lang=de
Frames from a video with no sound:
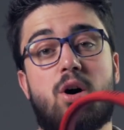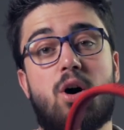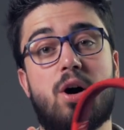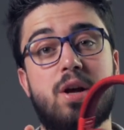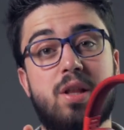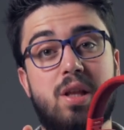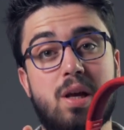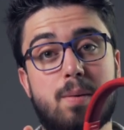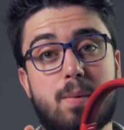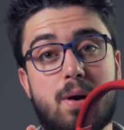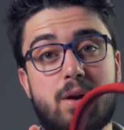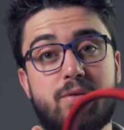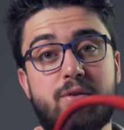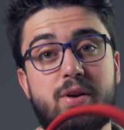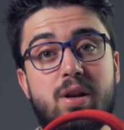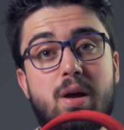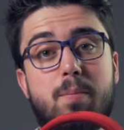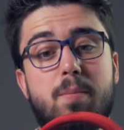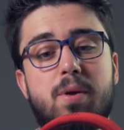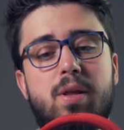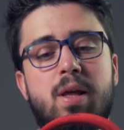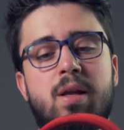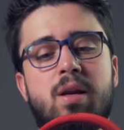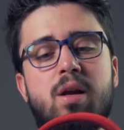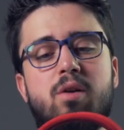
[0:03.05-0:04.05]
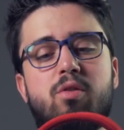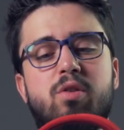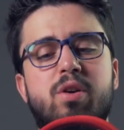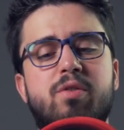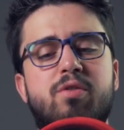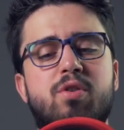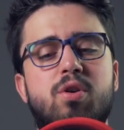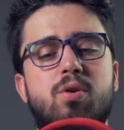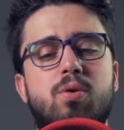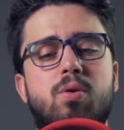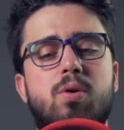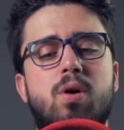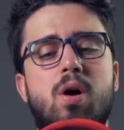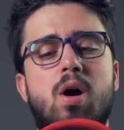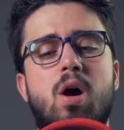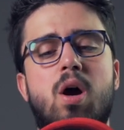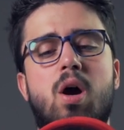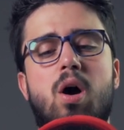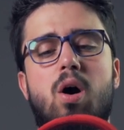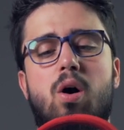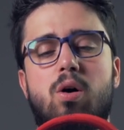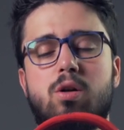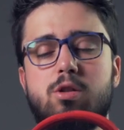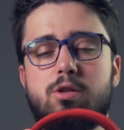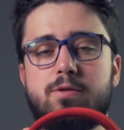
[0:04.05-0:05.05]
heute mal wieder mit einer Review
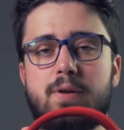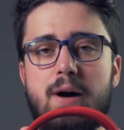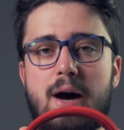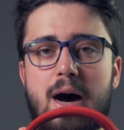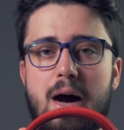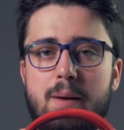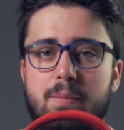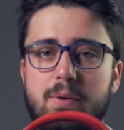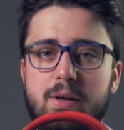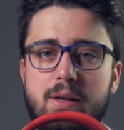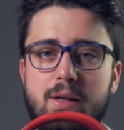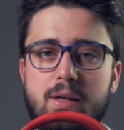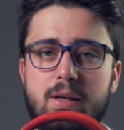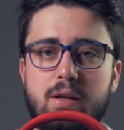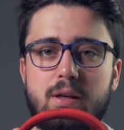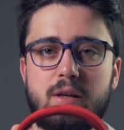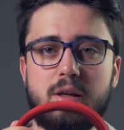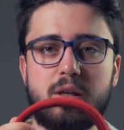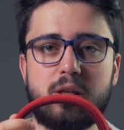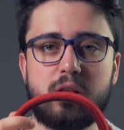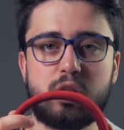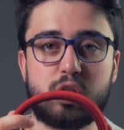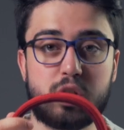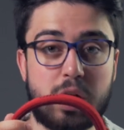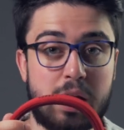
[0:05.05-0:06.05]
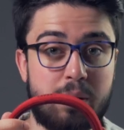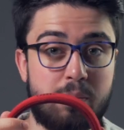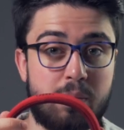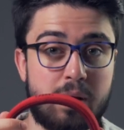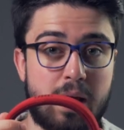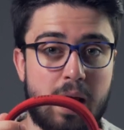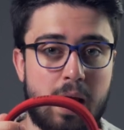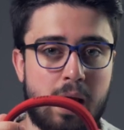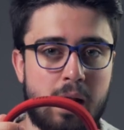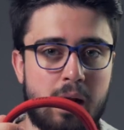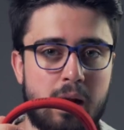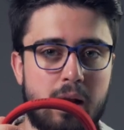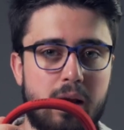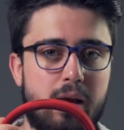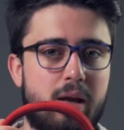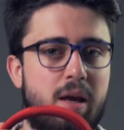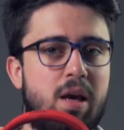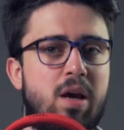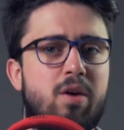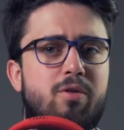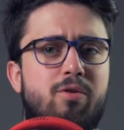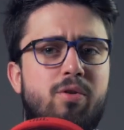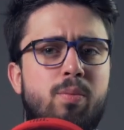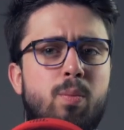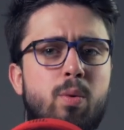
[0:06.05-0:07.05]
und zwar habe ich hier die JBL
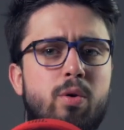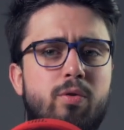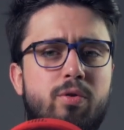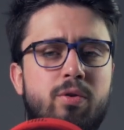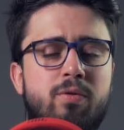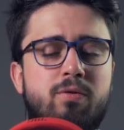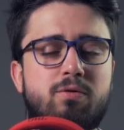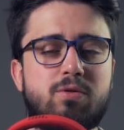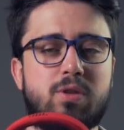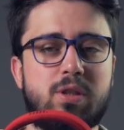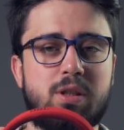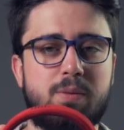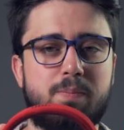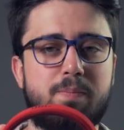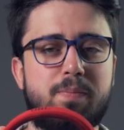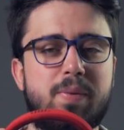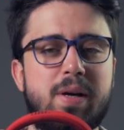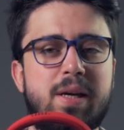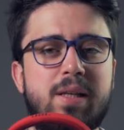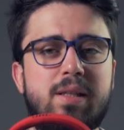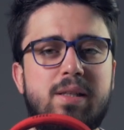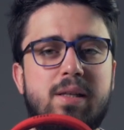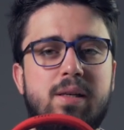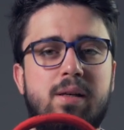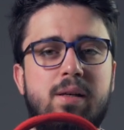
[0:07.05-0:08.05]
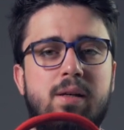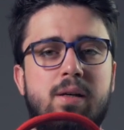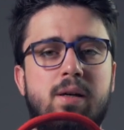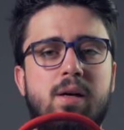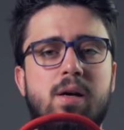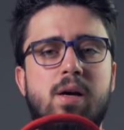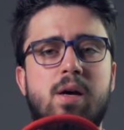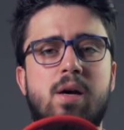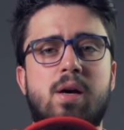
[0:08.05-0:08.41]
E55BT,